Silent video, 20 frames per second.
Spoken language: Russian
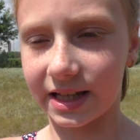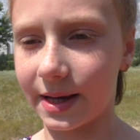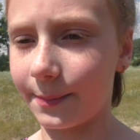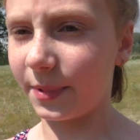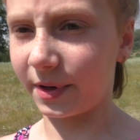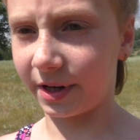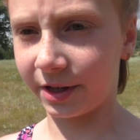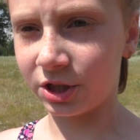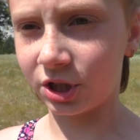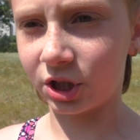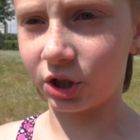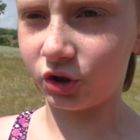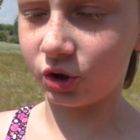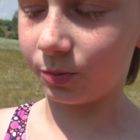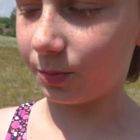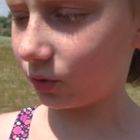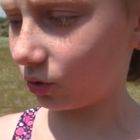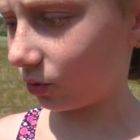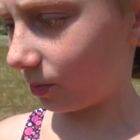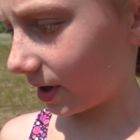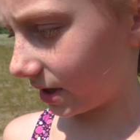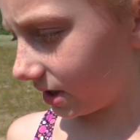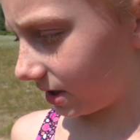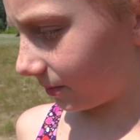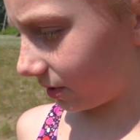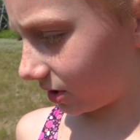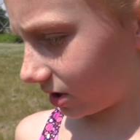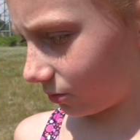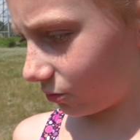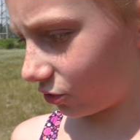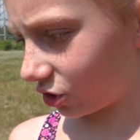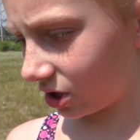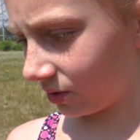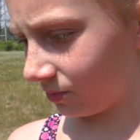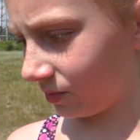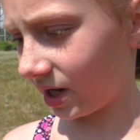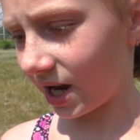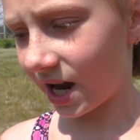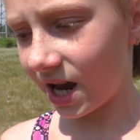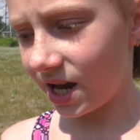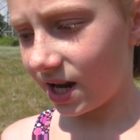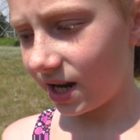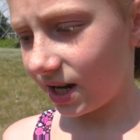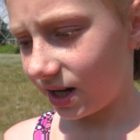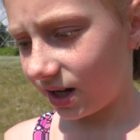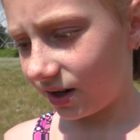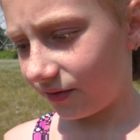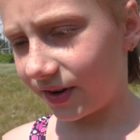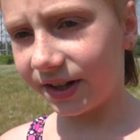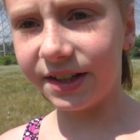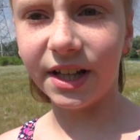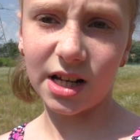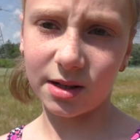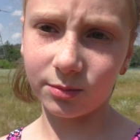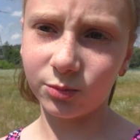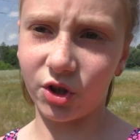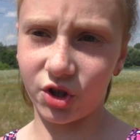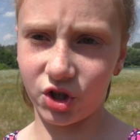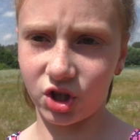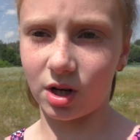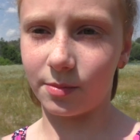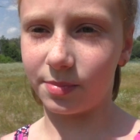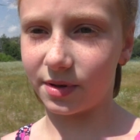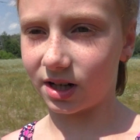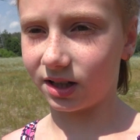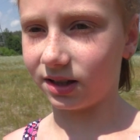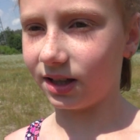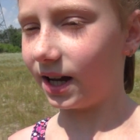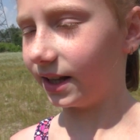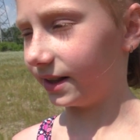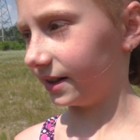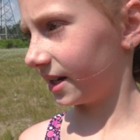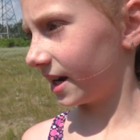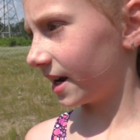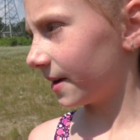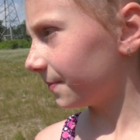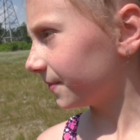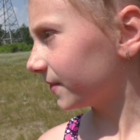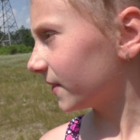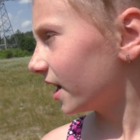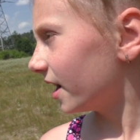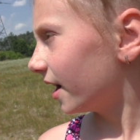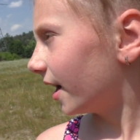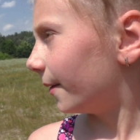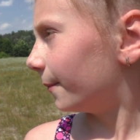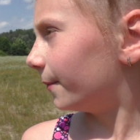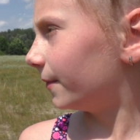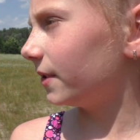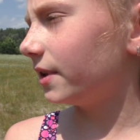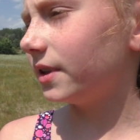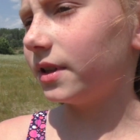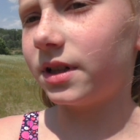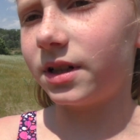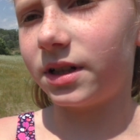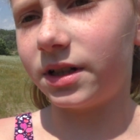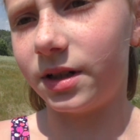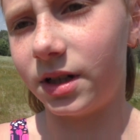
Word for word: а я пока не хочу покупаться, потому что мне вода немножечко прохладная. Мы